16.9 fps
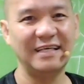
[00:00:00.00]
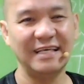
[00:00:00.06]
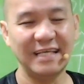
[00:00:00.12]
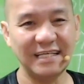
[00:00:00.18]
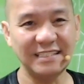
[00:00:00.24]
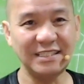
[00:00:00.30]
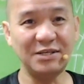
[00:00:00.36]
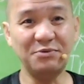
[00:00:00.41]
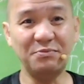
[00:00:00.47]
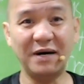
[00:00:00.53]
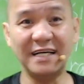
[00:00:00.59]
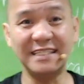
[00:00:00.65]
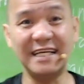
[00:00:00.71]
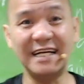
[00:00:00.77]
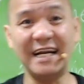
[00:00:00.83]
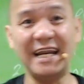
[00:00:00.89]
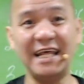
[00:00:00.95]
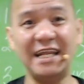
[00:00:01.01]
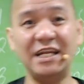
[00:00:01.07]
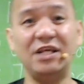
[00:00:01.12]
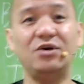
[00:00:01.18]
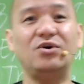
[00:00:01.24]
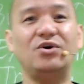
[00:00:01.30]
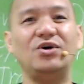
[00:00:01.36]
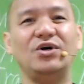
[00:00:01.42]
Kasi yung mga training
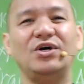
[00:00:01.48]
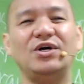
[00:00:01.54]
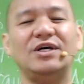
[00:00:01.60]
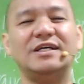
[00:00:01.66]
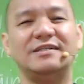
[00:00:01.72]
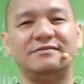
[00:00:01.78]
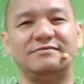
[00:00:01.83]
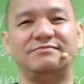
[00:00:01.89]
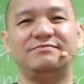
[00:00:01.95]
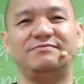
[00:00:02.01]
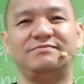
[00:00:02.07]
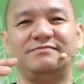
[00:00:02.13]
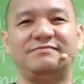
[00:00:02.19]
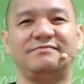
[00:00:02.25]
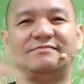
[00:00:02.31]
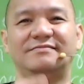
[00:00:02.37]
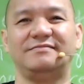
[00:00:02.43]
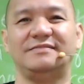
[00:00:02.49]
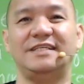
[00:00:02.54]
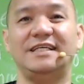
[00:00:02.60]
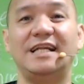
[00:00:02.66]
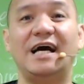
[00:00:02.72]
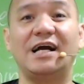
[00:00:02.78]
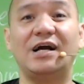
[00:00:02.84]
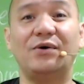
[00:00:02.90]
ko,
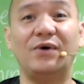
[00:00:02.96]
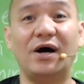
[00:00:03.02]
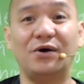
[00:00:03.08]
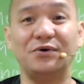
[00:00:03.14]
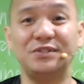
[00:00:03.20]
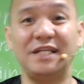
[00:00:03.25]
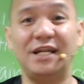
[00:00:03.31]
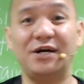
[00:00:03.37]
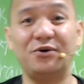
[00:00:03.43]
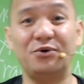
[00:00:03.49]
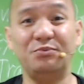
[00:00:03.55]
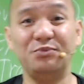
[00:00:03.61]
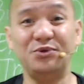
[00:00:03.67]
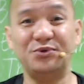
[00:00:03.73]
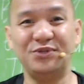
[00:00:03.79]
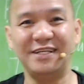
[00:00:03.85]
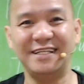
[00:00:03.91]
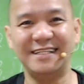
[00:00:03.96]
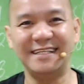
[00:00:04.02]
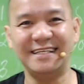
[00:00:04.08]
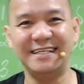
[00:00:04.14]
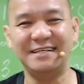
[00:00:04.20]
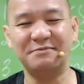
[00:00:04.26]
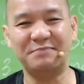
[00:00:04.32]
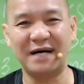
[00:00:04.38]
ginagawa ko silang
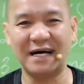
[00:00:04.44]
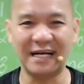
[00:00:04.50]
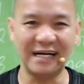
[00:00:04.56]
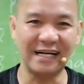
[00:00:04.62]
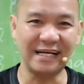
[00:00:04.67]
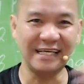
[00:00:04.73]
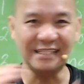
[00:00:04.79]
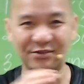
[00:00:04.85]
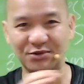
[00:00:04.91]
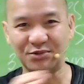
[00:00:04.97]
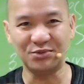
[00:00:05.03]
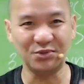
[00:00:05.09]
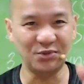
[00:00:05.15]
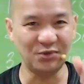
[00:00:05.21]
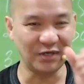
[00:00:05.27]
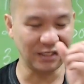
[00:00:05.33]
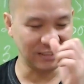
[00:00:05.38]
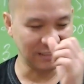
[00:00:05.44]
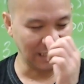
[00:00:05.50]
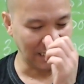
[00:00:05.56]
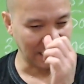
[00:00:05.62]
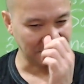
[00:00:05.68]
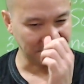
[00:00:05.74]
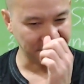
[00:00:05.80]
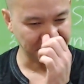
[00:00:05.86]
community para nagtutulungan
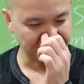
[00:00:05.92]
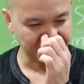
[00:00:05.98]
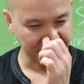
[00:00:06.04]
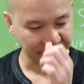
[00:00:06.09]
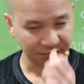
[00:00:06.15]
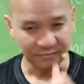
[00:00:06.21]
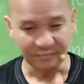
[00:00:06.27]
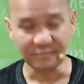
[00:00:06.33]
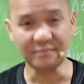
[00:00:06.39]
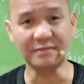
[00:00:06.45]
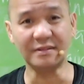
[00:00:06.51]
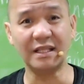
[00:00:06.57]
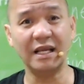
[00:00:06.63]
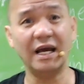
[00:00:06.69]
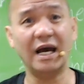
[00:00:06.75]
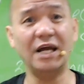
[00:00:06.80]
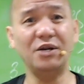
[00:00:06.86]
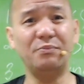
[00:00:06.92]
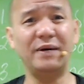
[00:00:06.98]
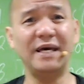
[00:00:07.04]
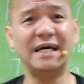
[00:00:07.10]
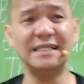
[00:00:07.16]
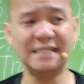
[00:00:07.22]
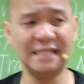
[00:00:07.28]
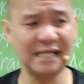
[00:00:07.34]
sila. Ano ba
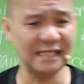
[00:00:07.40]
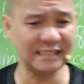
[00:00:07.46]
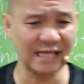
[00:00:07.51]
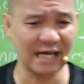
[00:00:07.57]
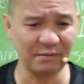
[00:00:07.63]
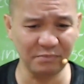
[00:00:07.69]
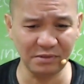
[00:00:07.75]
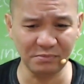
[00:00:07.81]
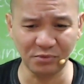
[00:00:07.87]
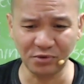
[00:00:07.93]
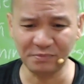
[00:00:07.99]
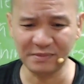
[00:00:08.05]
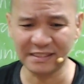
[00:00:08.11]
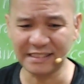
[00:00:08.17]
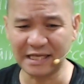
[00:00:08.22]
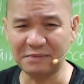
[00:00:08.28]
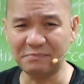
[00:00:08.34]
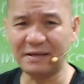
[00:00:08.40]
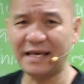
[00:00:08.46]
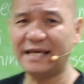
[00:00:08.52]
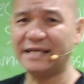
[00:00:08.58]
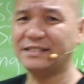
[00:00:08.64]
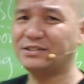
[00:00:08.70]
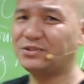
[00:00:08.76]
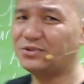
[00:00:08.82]
yung sinasabi mo, Mr.
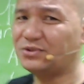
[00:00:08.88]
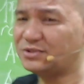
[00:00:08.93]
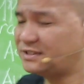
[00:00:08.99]
Maestro?